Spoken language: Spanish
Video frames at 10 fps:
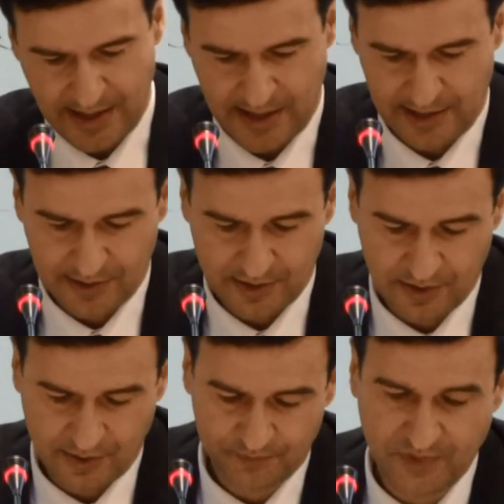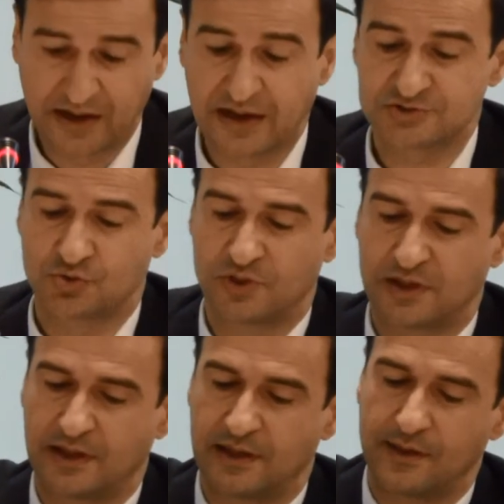eh, en, caso
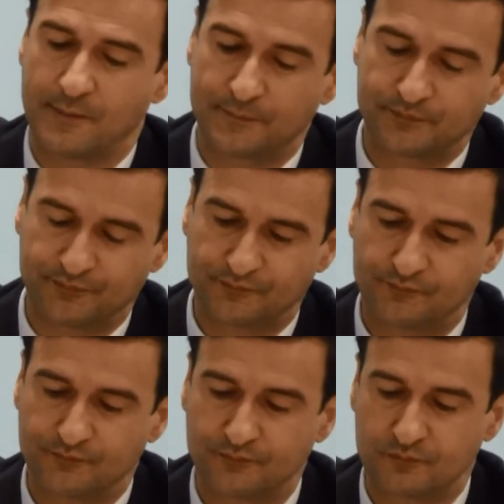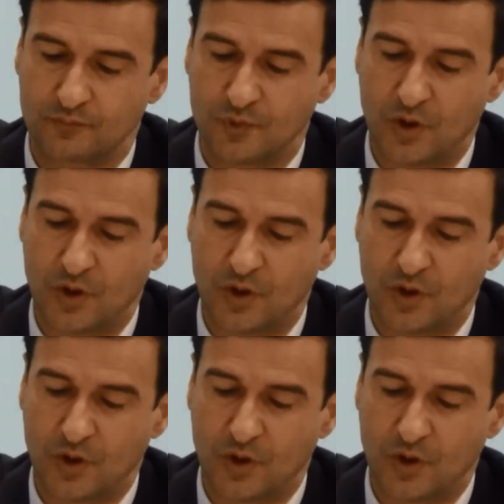de que mm,